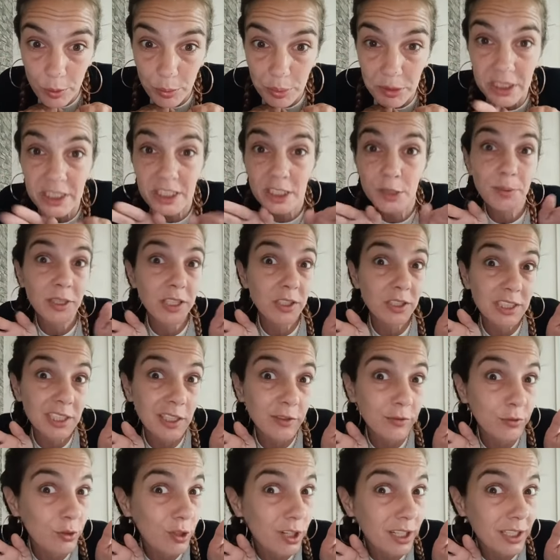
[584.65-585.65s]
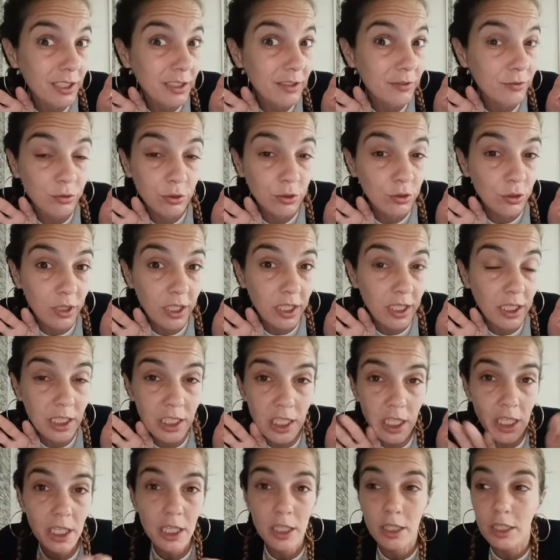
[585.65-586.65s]
Et puis, j'espère que ça vous, aura
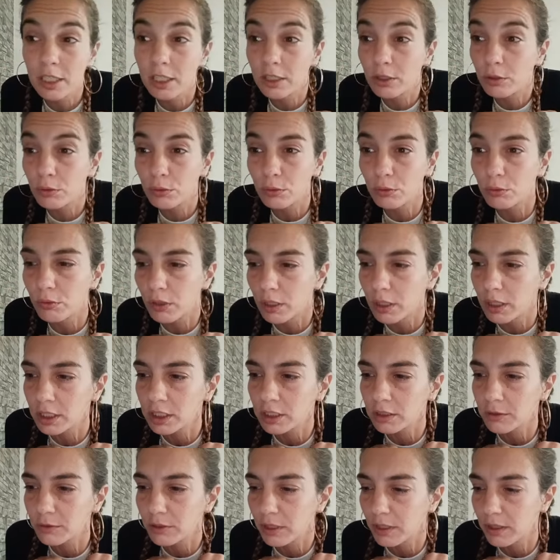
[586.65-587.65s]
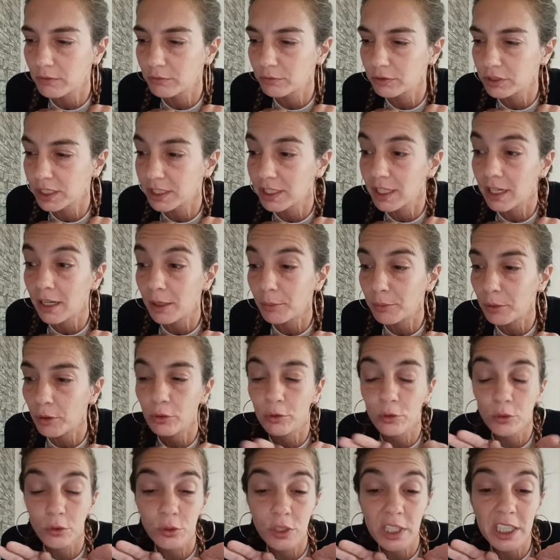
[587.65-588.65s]
aidé et que, voilà, ça vous aidera à
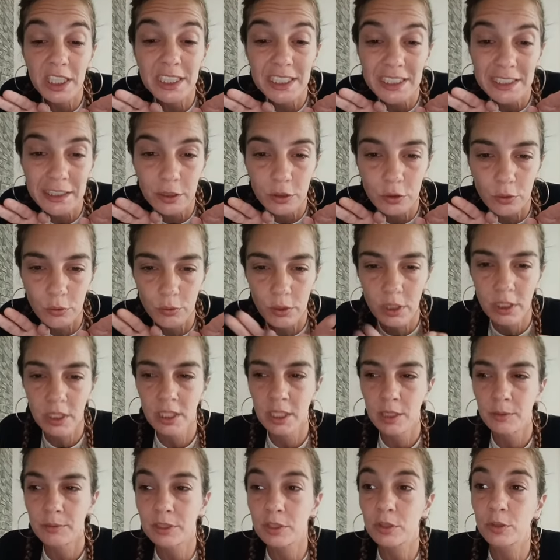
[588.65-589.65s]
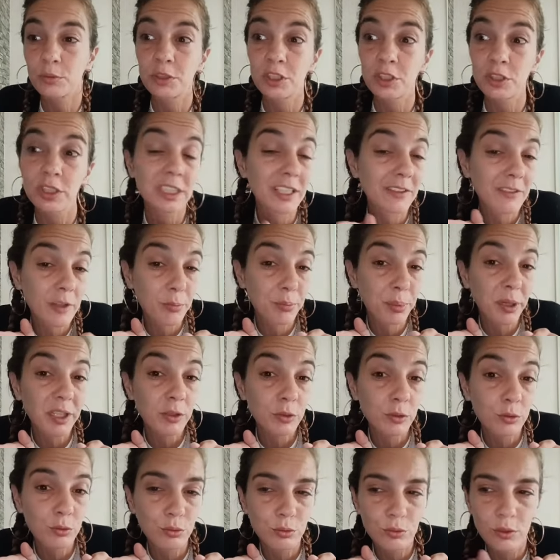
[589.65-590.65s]
prendre une décision. Parce que moi, je savais pas
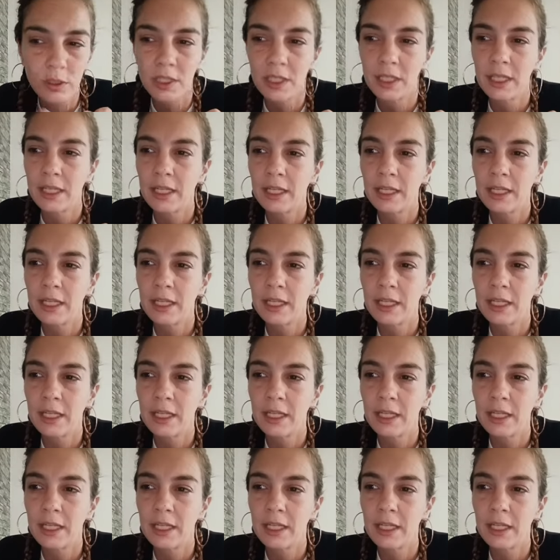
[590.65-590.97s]
du tout.